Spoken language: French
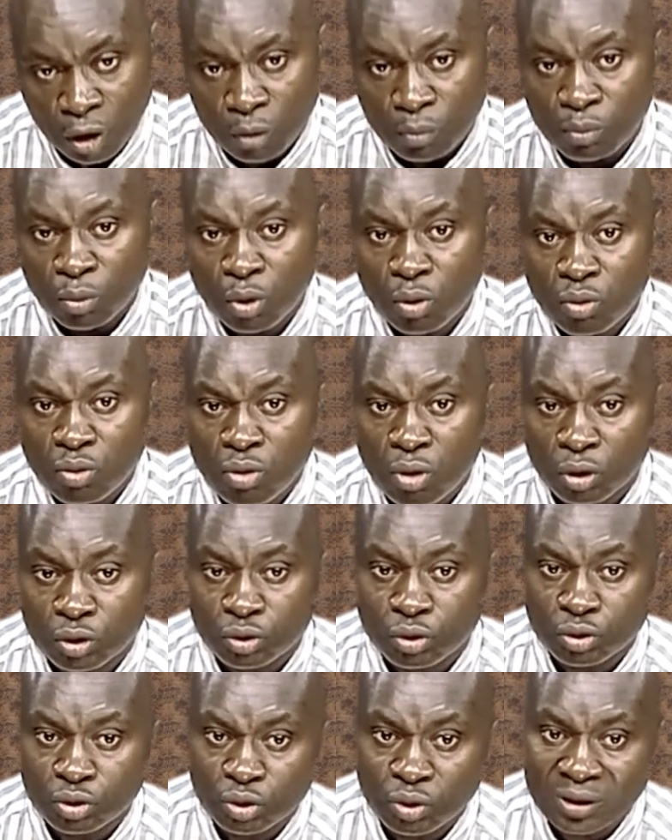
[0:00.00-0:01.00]
Beaucoup ont
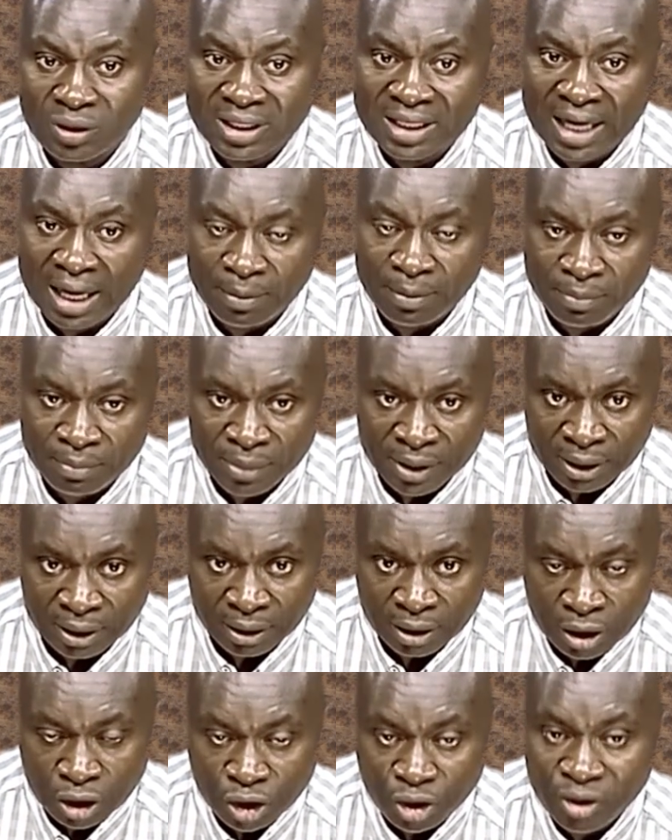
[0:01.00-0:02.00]
toujours clamé
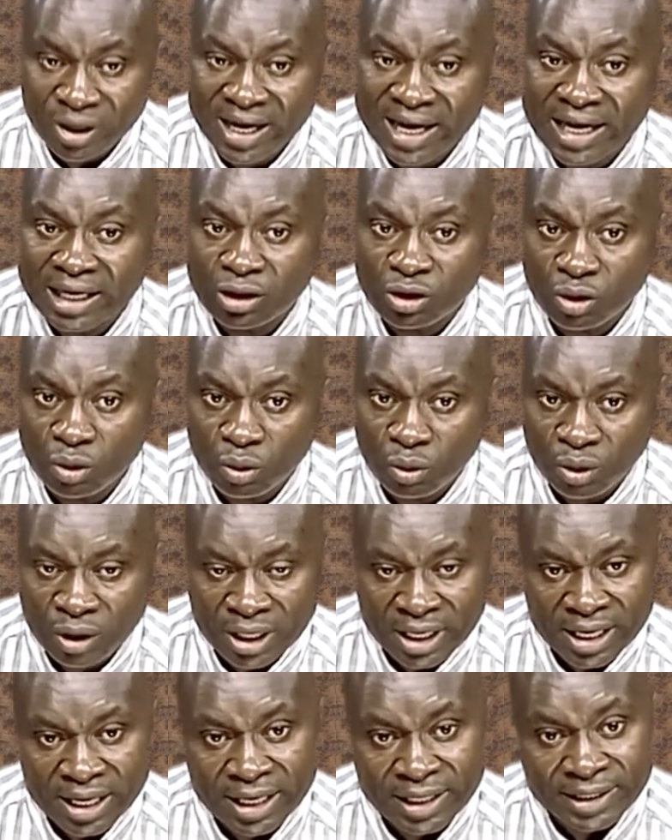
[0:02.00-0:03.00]
que Eto
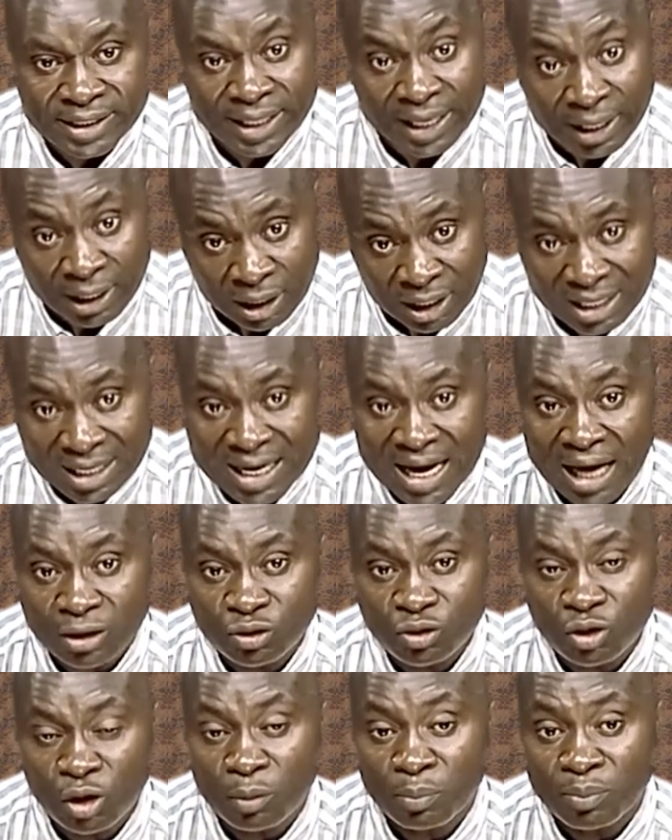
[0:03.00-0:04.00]
était
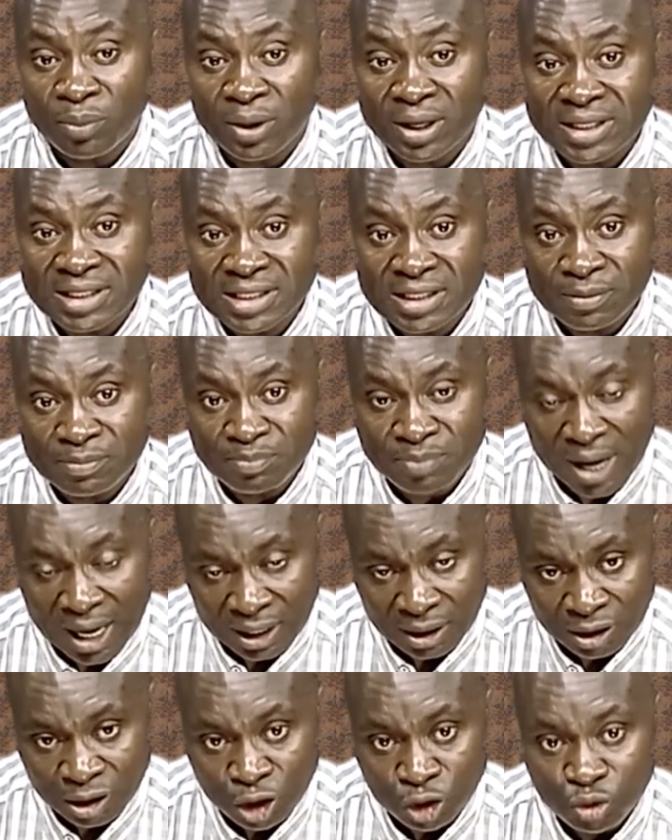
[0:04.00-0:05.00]
l'acteur
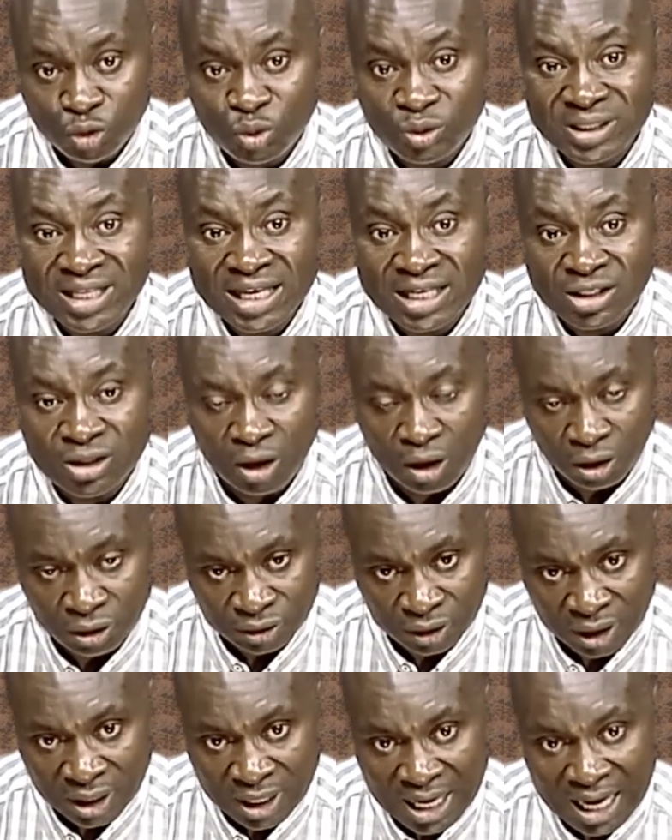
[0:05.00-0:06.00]
principal du
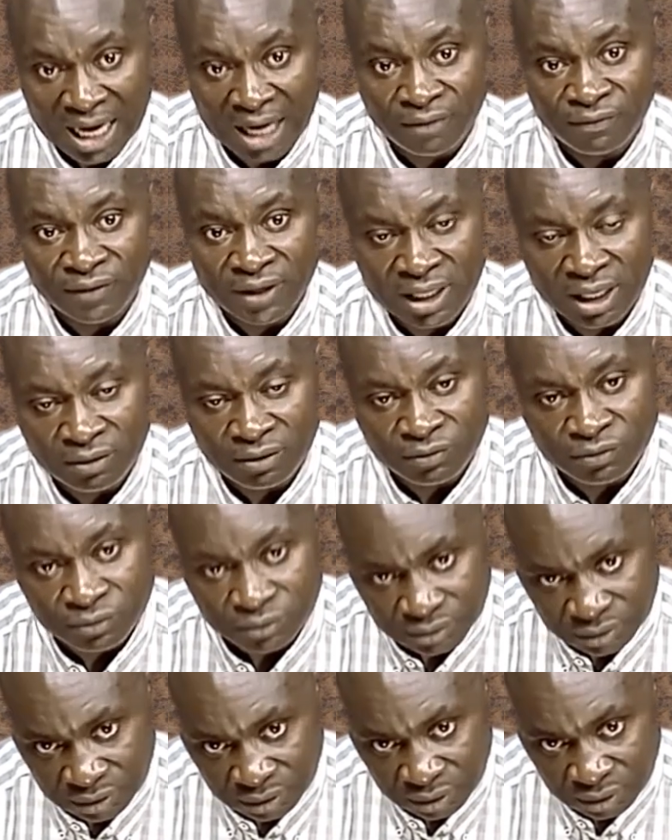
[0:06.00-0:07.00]
désordre à la FECA
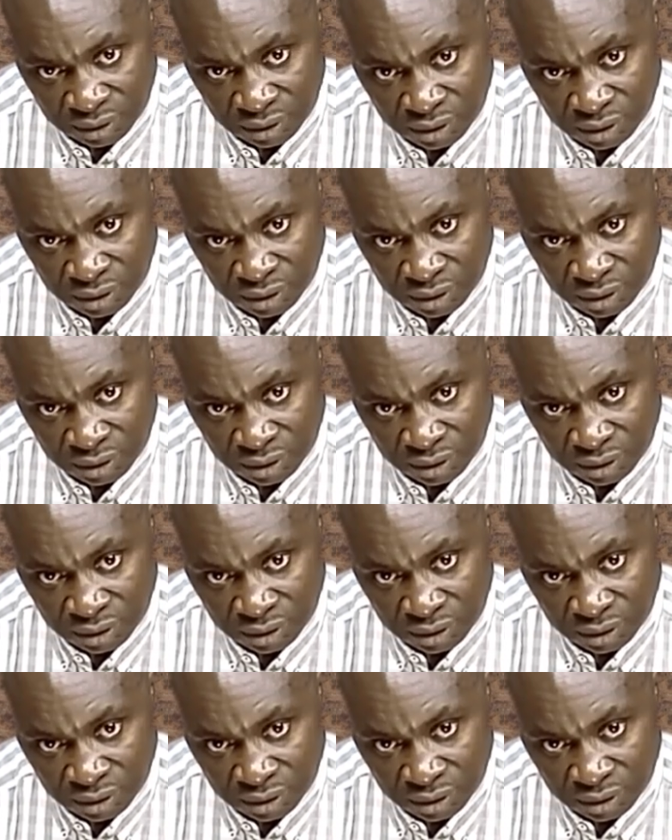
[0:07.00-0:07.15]
Foot.